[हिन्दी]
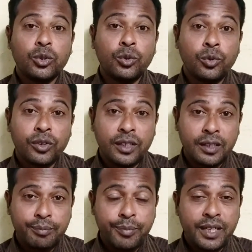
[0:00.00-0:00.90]
तो
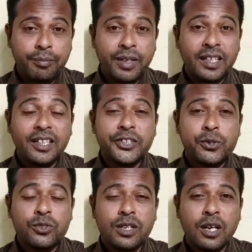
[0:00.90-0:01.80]
एक बिग ब्रेकिंग
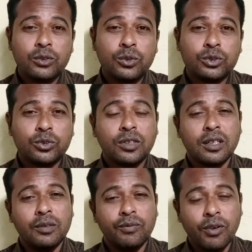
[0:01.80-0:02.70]
न्यूज़ लाया दोस्तों
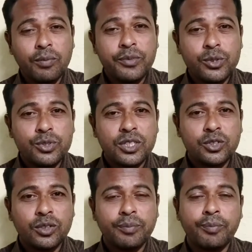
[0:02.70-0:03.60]
कंफर्म न्यूज़
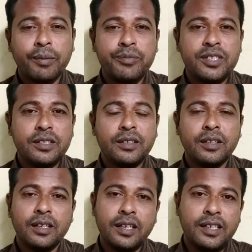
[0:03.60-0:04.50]
है जो कि पबजी
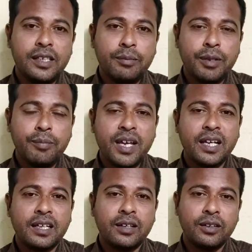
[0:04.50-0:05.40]
इंडिया में
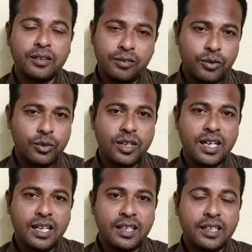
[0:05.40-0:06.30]
बैक हो
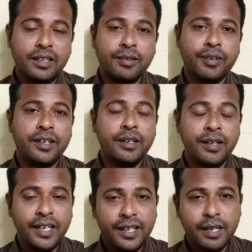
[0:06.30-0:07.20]
रहा है यानी
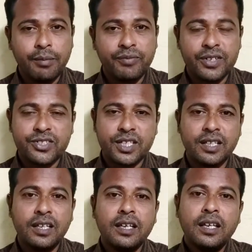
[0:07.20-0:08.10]
कि इंडिया में फिर
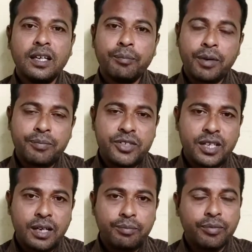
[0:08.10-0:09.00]
से
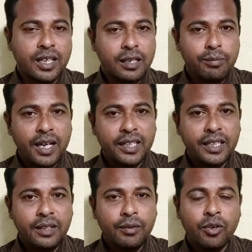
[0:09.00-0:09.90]
पबजी आप खेल
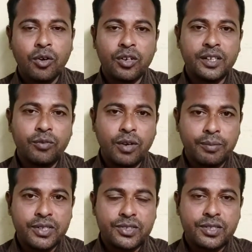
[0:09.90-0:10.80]
पाएंगे और ये
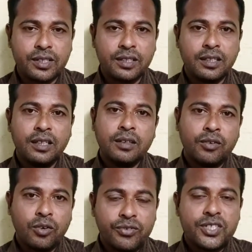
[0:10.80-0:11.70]
वापस
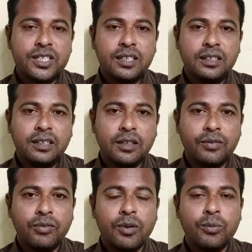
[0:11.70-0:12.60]
ऑफिशियली
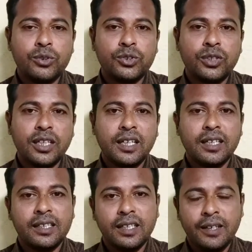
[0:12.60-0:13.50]
कन्फर्म हो चुका है
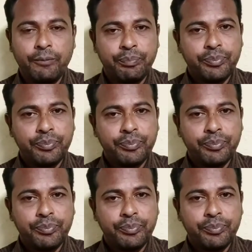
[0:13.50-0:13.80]
कि ये